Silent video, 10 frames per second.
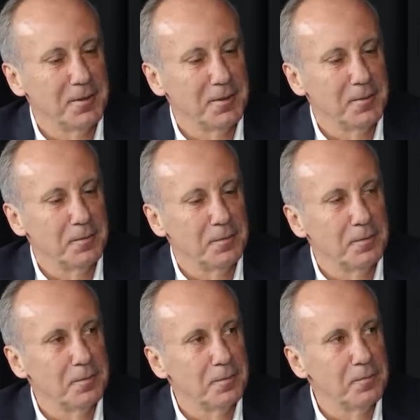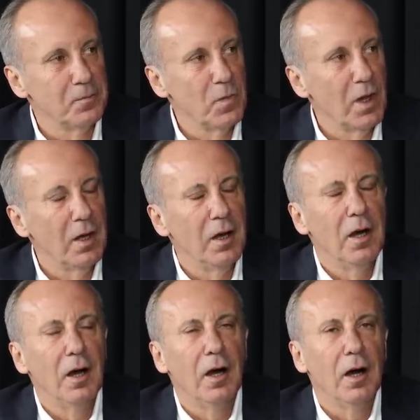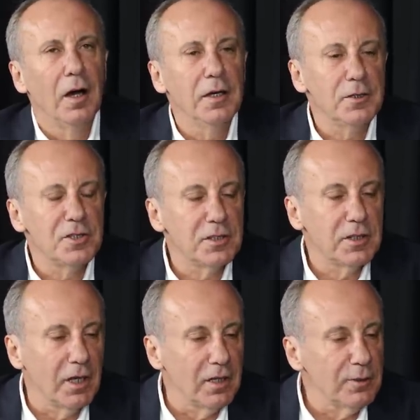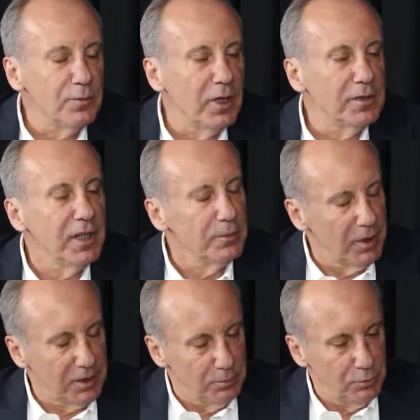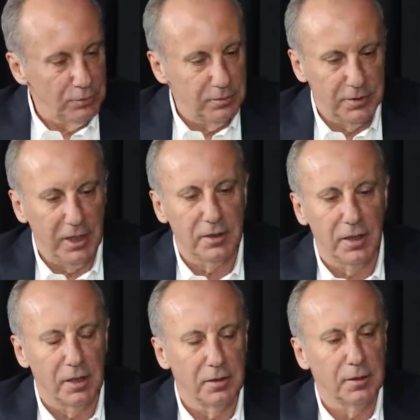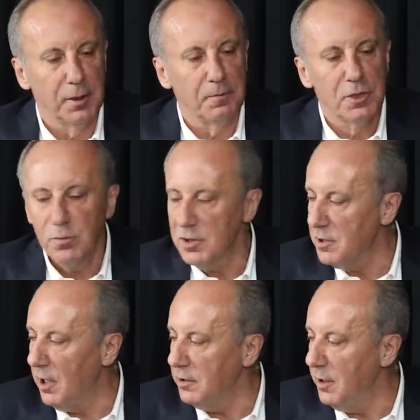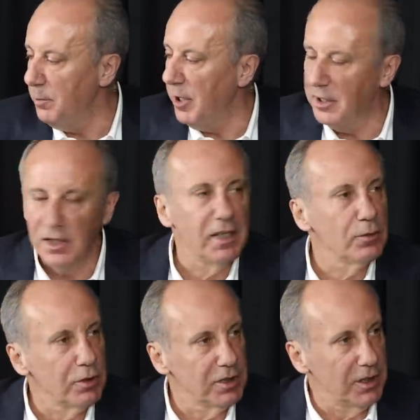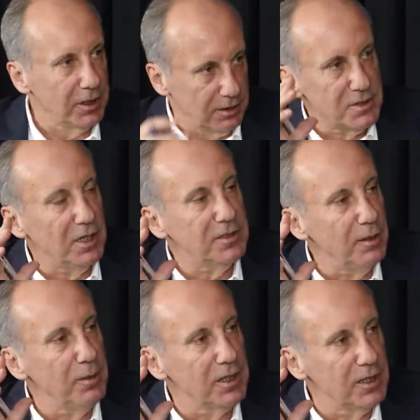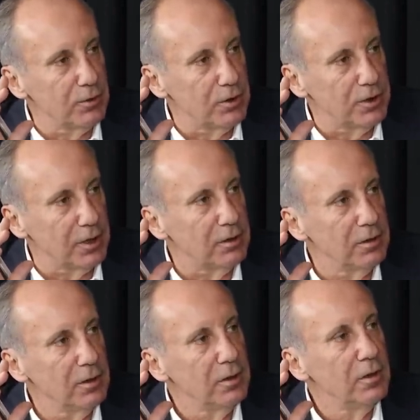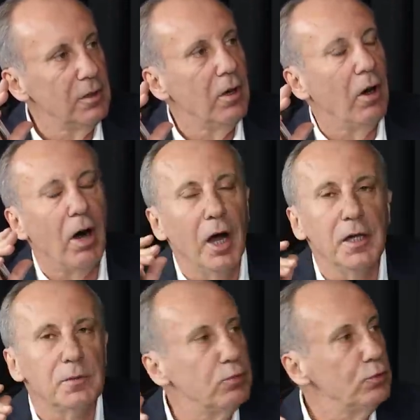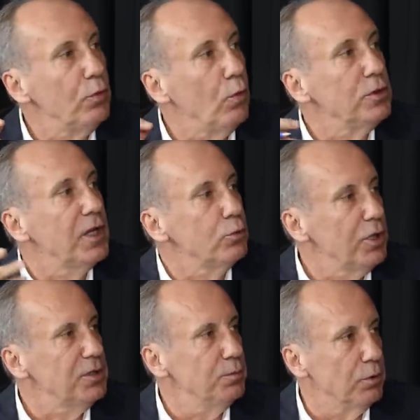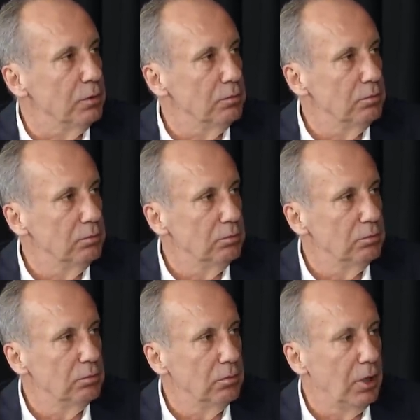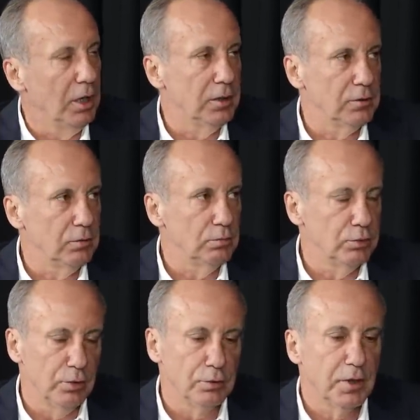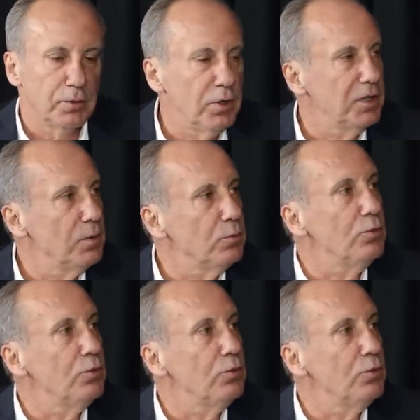Yani onları niye ciddiye alıyorsunuz açıkçası? Hayır ciddiye aldığımdan değil. Bakın bunu tekrar anlatayım. Şimdi sahte belgeler üreterek, sahte belgeler üreterek. Eğleniyorlar ama bunu. Hayır bunu onlar üretmiyor. Hayır bunu onlar üretmiyor.